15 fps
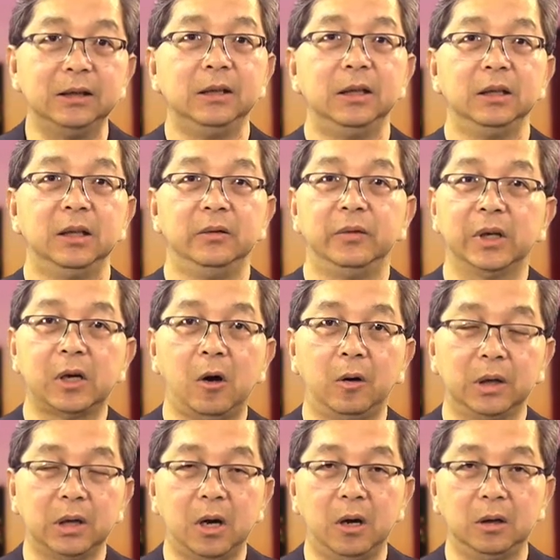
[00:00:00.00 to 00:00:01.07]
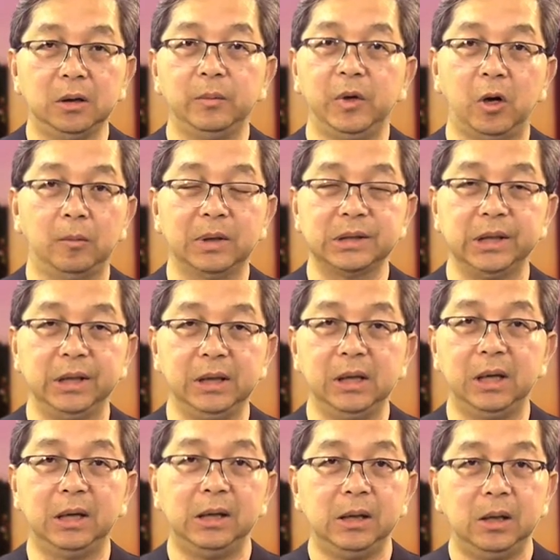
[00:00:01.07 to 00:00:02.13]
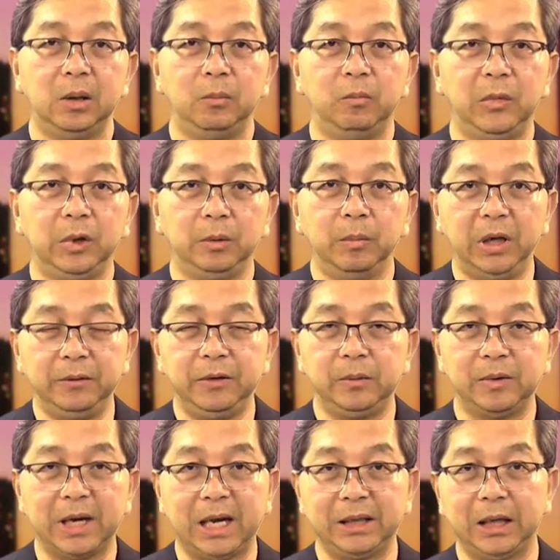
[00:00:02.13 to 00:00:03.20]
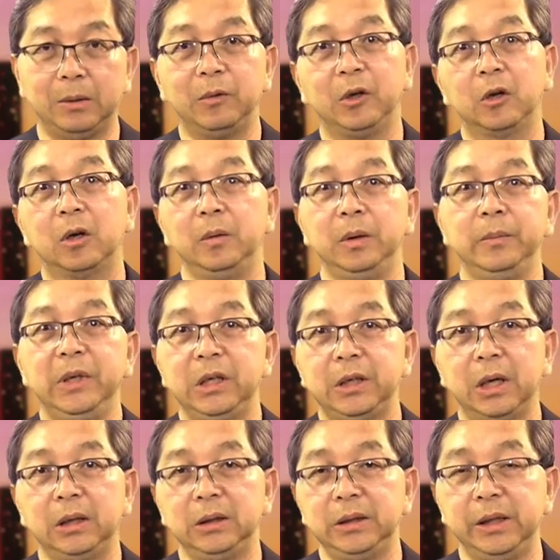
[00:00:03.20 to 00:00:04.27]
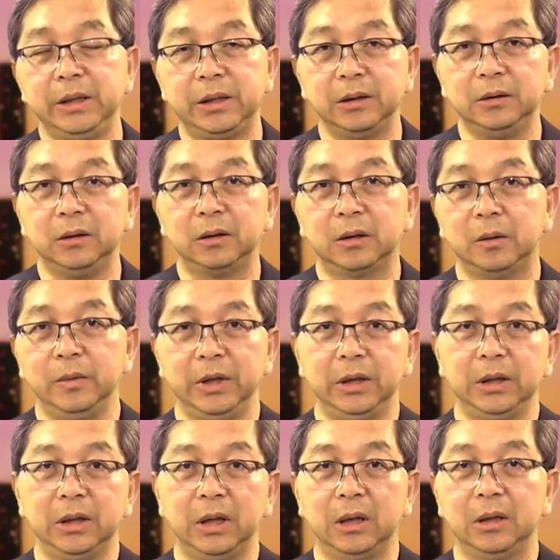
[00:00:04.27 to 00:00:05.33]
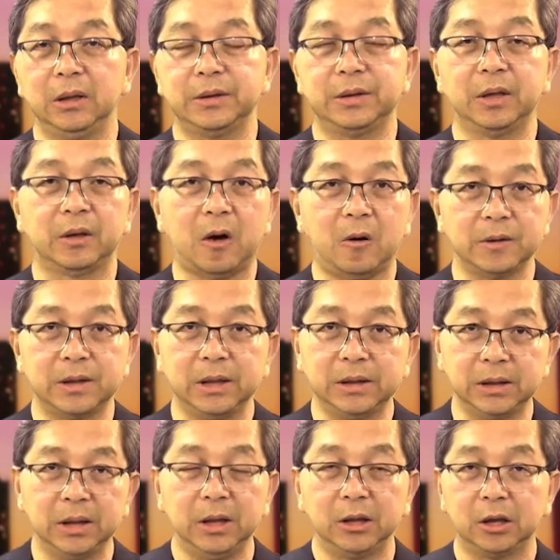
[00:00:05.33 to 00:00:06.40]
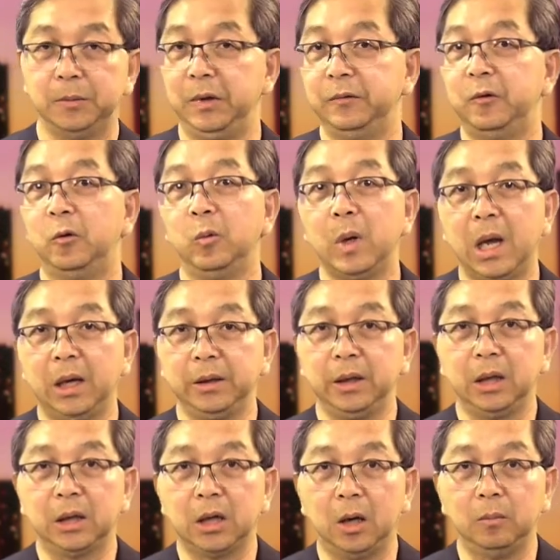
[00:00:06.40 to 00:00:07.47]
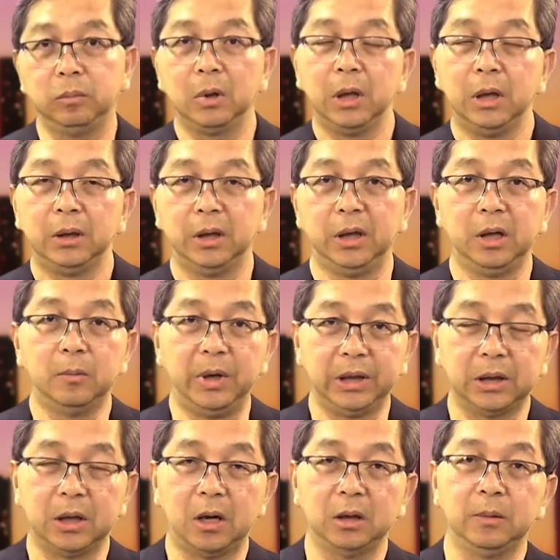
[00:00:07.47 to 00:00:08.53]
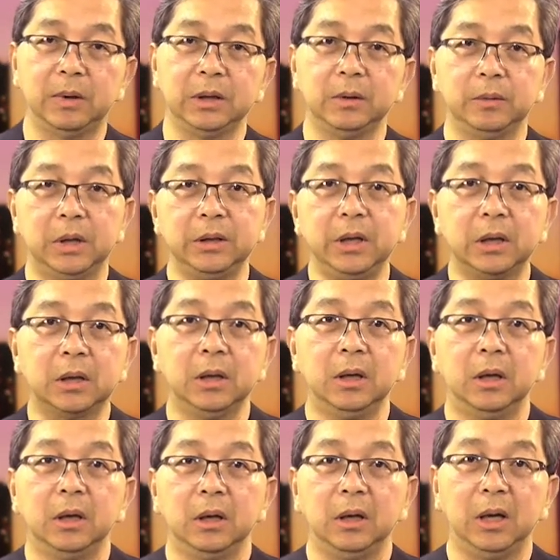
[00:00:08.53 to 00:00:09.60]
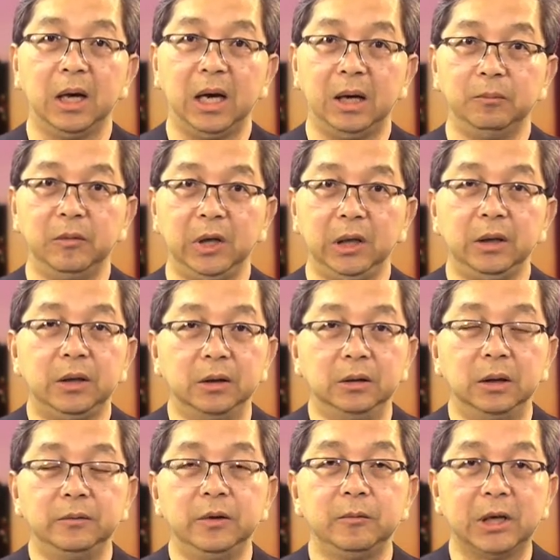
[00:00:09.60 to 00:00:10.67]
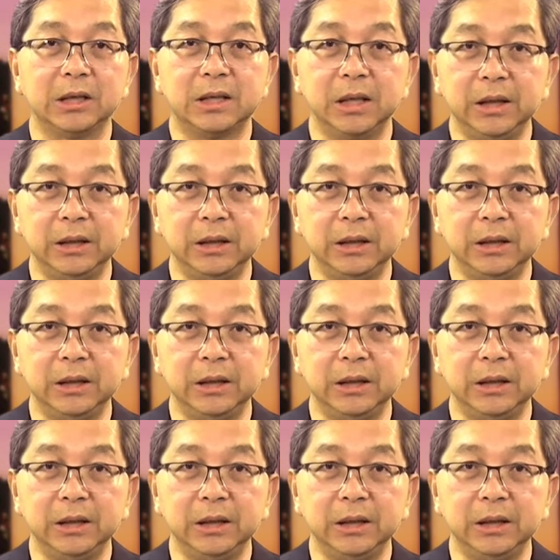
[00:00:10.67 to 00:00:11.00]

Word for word: thì mình phải coi cái đó thì mình hỏi bác sĩ là mình bị viêm gan vậy mà nó có bị biến chứng gì chưa có bị ờ, cirrhosis có bị phù nề gì hay không thì nếu bị cái đó thì thứ nhất là mình chữa viêm gan C